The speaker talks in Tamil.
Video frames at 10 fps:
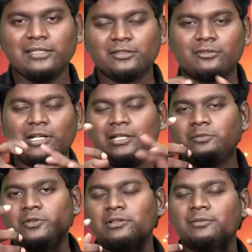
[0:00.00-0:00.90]
ஒரு ரெண்டு
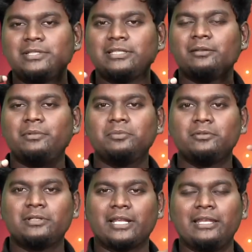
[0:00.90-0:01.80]
மூணு நிமிஷத்துக்கு எப்படி
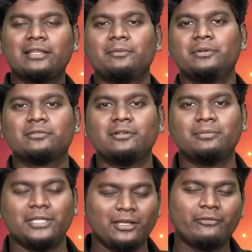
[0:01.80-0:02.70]
போகுது ட்ரெய்லர் அப்படின்னு
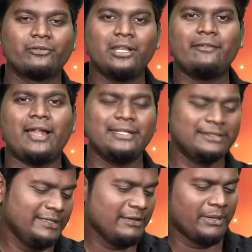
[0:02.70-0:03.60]
சொல்லிட்டு பார்த்தீங்கன்னா ஃபுல்லாகவே
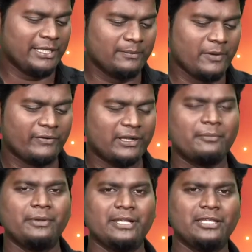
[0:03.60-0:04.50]
அடித்தடியாக பயங்கரமாக
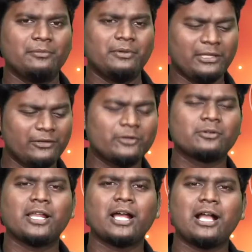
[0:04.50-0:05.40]
ஃபன்னாக போயிட்டு இங்கே போய் இங்கே
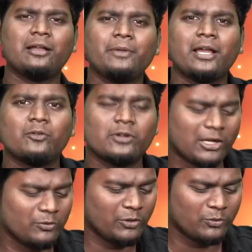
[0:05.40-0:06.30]
கொள்றாங்க அங்கே போய் அங்கே
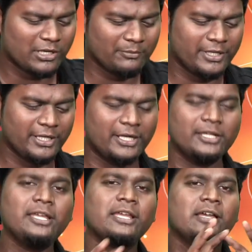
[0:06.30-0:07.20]
கொள்றாங்க ஒரே கொள்ற மாதிரி
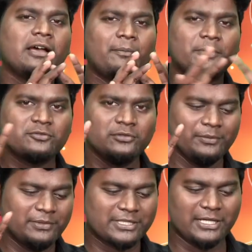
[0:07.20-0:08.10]
இருக்குது அப்புறம்
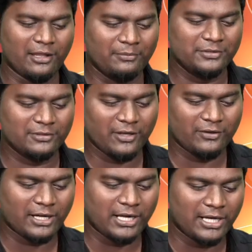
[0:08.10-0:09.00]
சுதீப் கிருஷ்ணன் அப்படின்னு சொல்லிட்டு
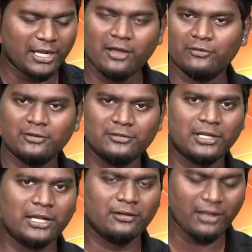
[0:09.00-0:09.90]
அவரை காட்டுறாங்க அவர்
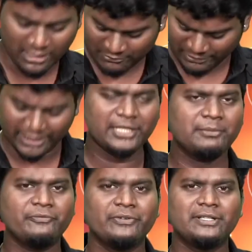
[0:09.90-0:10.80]
வந்து காட்டணும் ஆள்
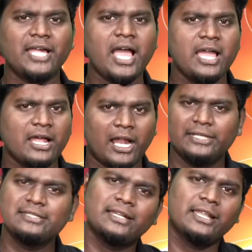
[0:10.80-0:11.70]
பயங்கரமாக ஃபிட்டாக
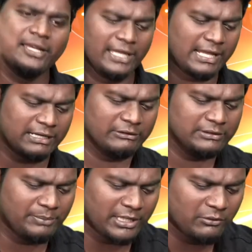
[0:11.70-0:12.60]
அடித்து எல்லாரும் யாரிலையும்
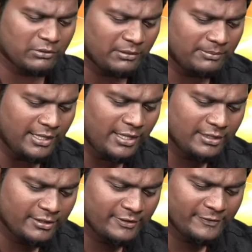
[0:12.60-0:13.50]
வந்து பறக்க விட்றாப்புல
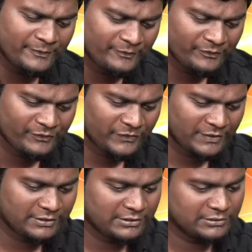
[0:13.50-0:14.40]
நான் ஒரு பொண்ணுக்காக
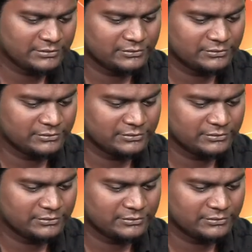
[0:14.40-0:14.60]
பண்ணுறேன்